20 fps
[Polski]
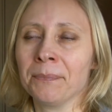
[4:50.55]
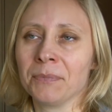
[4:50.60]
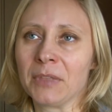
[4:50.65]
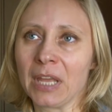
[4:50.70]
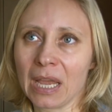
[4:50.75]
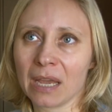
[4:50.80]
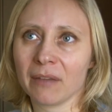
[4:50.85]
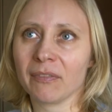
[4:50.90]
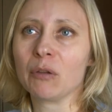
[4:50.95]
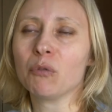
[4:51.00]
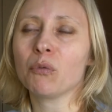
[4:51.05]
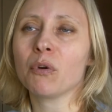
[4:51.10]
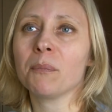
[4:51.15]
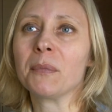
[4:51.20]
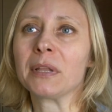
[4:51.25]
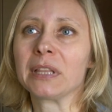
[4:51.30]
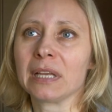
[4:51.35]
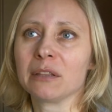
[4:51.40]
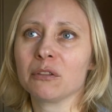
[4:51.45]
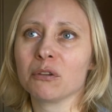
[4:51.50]
tak jak wielu
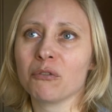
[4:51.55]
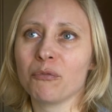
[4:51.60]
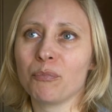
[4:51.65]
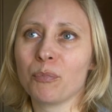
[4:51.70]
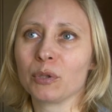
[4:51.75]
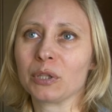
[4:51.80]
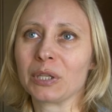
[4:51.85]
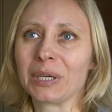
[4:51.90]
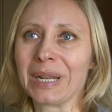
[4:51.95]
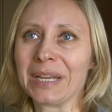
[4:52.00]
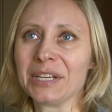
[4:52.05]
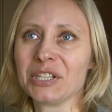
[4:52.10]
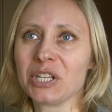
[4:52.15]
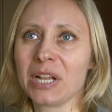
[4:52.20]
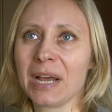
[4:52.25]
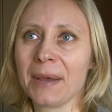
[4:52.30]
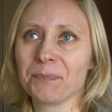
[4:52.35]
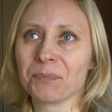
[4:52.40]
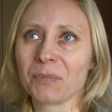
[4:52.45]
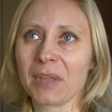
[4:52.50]
komentatorów
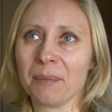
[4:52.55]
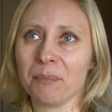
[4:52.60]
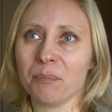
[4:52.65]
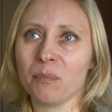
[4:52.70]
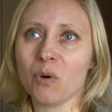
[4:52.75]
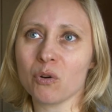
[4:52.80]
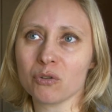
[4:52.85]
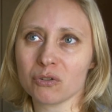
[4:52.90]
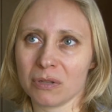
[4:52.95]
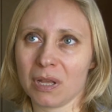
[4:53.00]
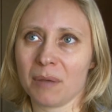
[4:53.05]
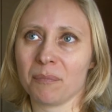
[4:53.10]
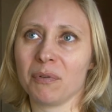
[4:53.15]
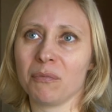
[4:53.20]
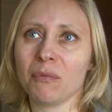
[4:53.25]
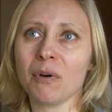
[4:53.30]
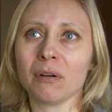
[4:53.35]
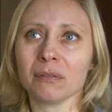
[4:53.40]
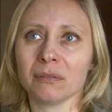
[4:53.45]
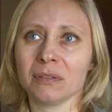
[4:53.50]
podkreśla, można
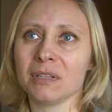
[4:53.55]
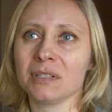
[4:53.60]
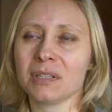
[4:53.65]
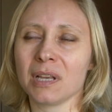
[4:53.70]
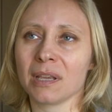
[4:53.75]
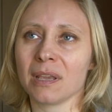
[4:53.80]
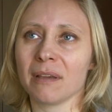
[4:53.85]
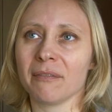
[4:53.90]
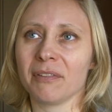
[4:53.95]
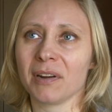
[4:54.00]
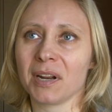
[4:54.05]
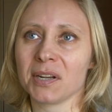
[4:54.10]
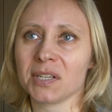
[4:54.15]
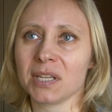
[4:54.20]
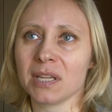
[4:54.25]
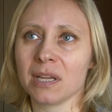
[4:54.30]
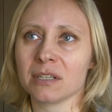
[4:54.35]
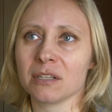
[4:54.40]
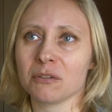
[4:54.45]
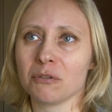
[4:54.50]
było odnieść takie
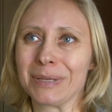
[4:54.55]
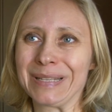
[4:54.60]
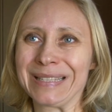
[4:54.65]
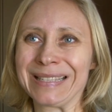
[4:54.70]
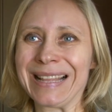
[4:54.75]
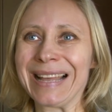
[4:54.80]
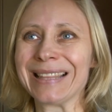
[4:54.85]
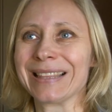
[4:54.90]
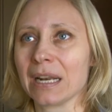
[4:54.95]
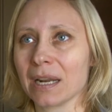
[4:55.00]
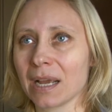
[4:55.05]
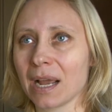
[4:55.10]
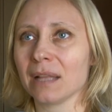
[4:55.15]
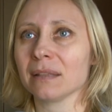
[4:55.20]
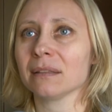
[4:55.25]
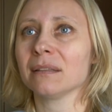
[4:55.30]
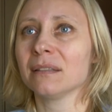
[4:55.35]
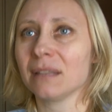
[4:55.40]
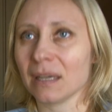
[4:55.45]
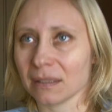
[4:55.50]
wrażenie, że to jest nadal
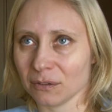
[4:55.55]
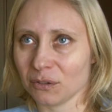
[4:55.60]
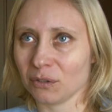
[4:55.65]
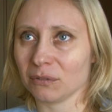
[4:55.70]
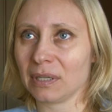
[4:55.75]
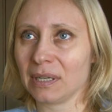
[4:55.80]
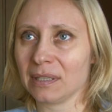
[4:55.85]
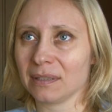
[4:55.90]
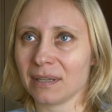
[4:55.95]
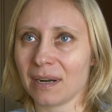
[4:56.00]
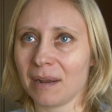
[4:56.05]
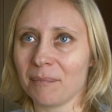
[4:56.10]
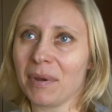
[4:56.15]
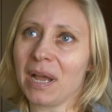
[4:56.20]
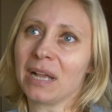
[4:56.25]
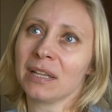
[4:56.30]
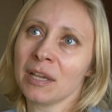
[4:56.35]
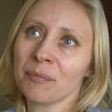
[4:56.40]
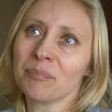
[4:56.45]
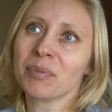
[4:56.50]
kandydat Donald Trump,
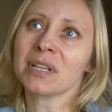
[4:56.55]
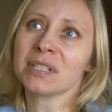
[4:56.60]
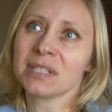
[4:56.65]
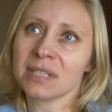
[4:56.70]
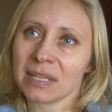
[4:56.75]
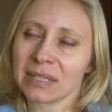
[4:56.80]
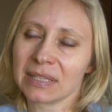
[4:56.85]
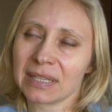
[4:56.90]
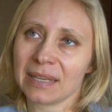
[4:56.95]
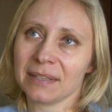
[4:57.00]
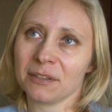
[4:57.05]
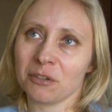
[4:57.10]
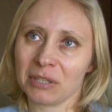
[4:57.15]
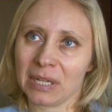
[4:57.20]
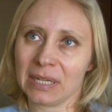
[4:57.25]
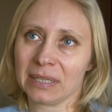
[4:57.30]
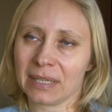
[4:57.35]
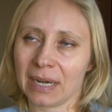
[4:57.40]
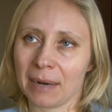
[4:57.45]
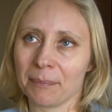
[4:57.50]
a nie prezydent e,
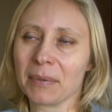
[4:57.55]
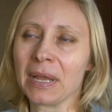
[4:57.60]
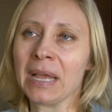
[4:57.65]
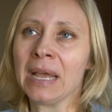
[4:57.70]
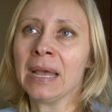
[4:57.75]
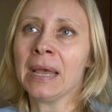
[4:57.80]
Donald Trump.